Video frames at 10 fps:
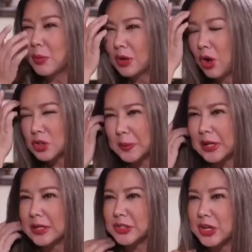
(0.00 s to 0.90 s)
mo ang
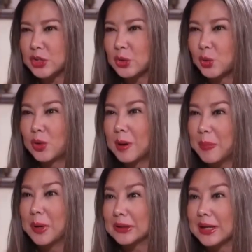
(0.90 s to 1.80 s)
hospitalization, kulang
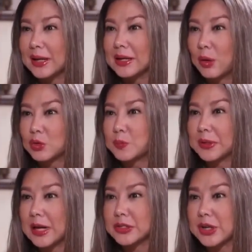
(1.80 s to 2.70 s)
pa ba talaga ng
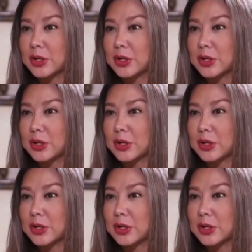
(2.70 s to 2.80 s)
ospital sa